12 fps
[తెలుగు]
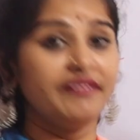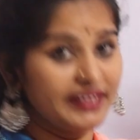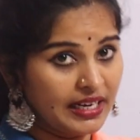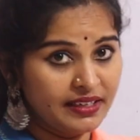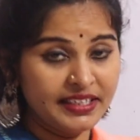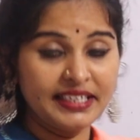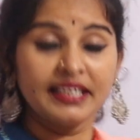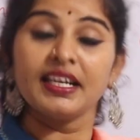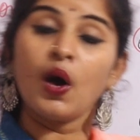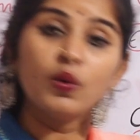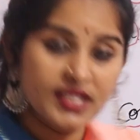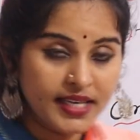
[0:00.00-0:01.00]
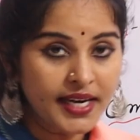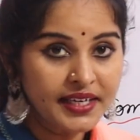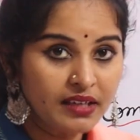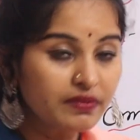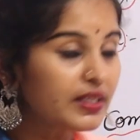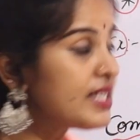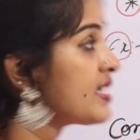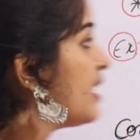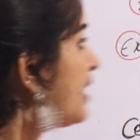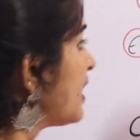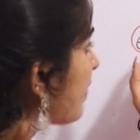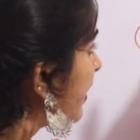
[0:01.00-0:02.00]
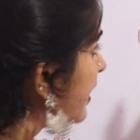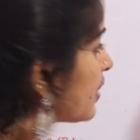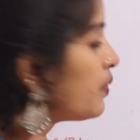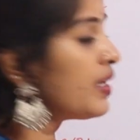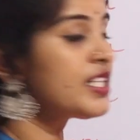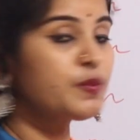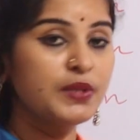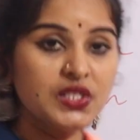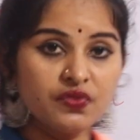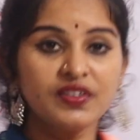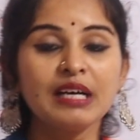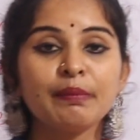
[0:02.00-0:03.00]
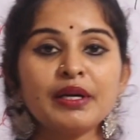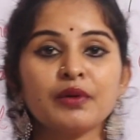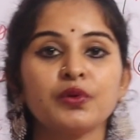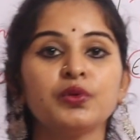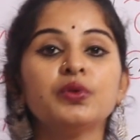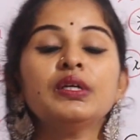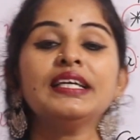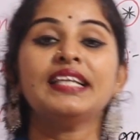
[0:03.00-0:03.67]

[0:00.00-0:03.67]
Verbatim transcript: వీటన్నిటిని నౌన్స్ అని అంటాం ఫ్రెండ్స్ ఇవన్నీ కూడా స్పెసిఫిక్గా మనకు